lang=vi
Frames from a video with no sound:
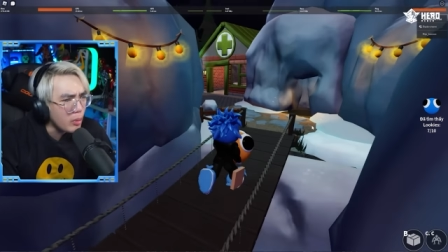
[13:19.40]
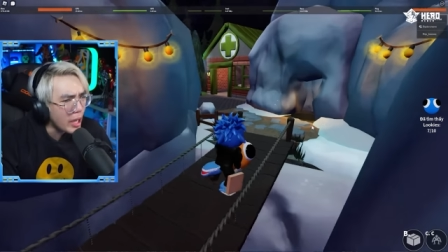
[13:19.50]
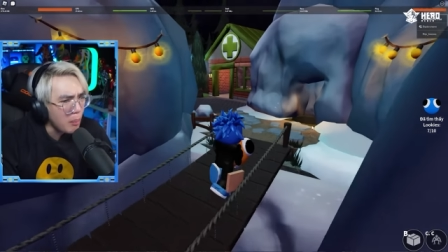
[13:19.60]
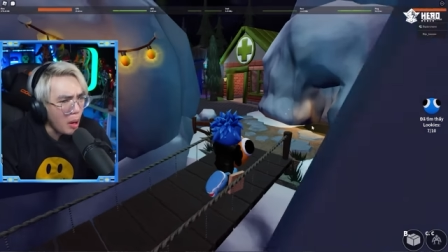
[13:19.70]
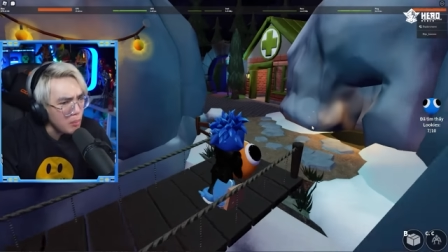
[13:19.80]
kia
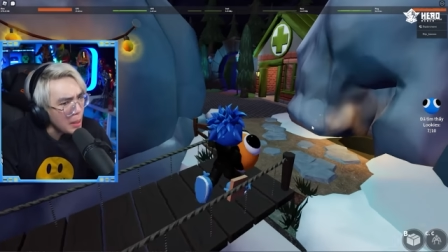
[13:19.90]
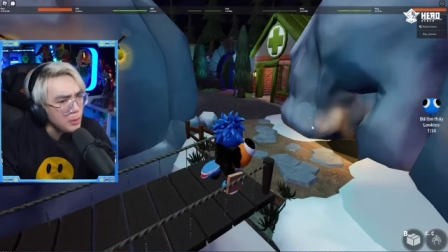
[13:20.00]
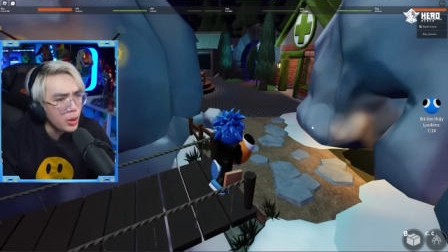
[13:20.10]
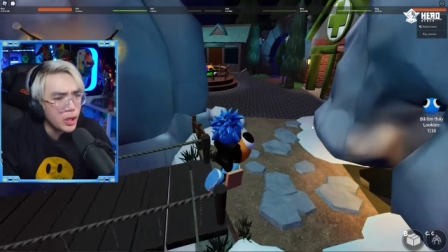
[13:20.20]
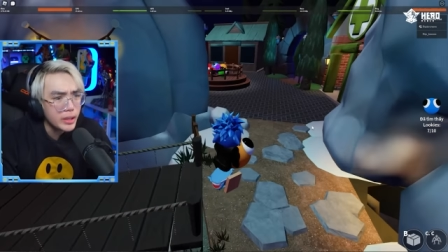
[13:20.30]
ổng không giúp
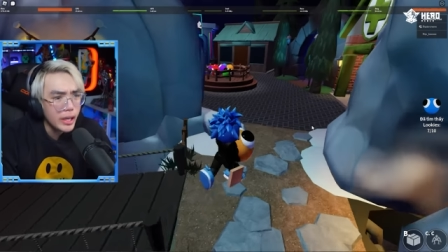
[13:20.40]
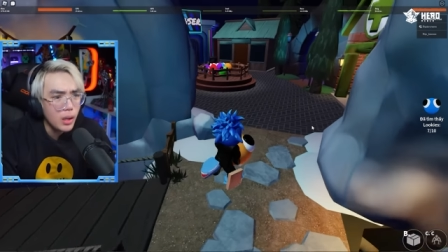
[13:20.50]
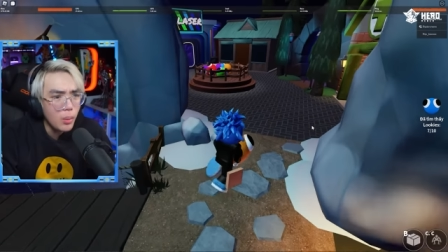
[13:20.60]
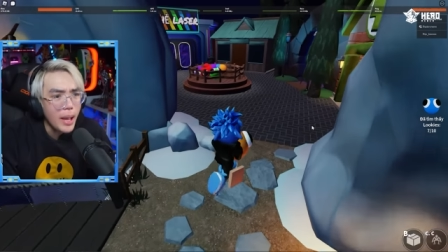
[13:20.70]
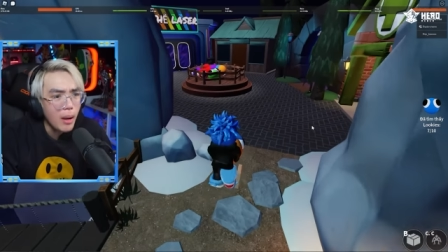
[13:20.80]
tôi được gì
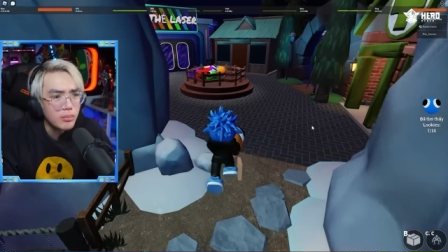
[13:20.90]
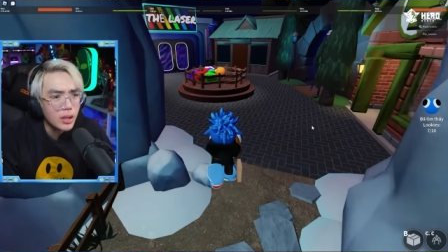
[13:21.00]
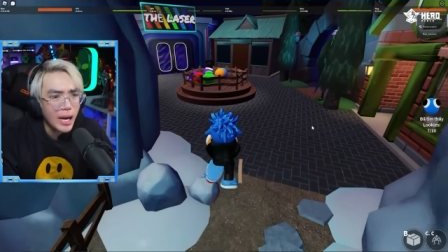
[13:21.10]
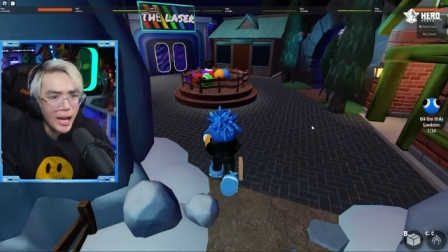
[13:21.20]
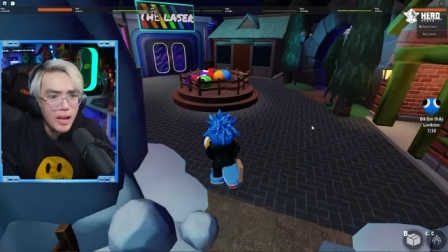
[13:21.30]
luôn mấy ông
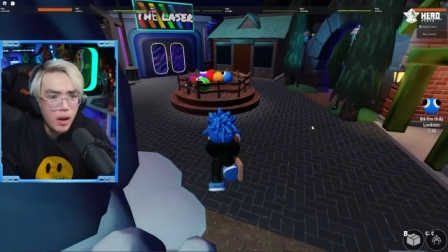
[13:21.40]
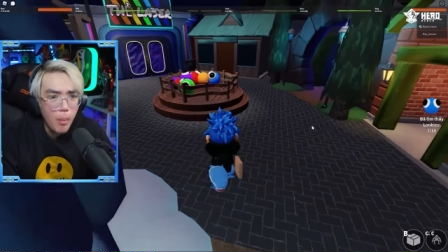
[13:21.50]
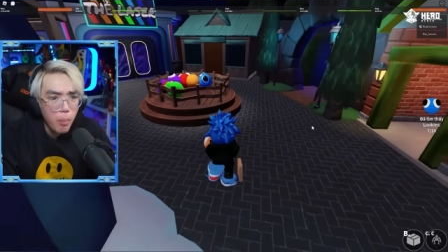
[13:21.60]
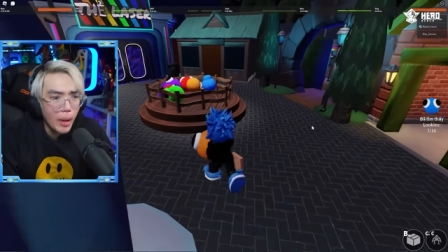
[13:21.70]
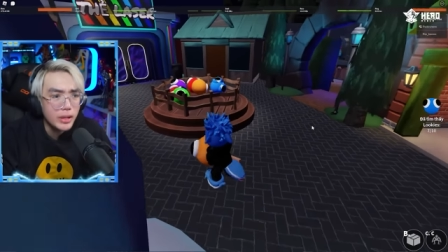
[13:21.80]
từ nãy giờ có
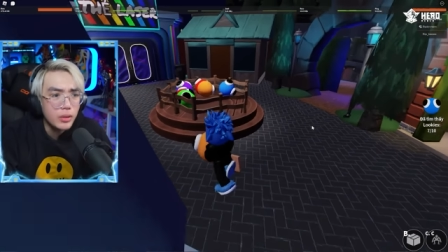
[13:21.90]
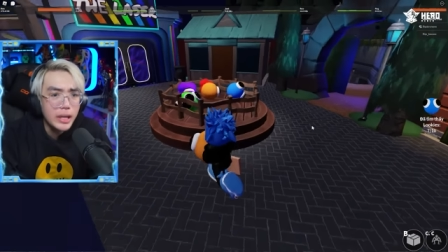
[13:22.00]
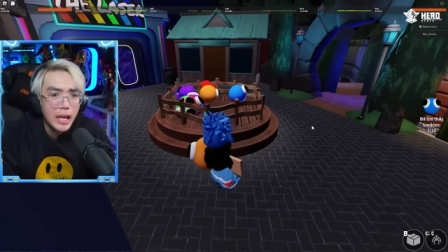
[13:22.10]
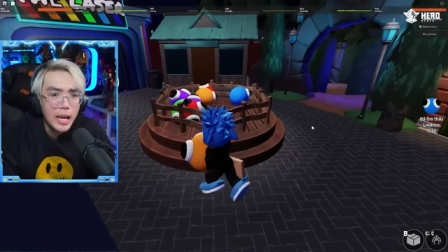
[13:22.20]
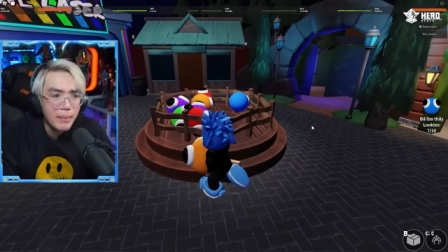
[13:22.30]
một mình tôi đi
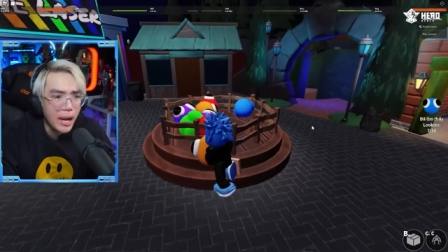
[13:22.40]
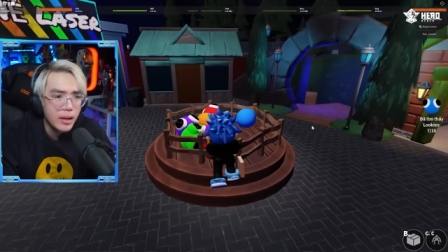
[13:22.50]
tìm mà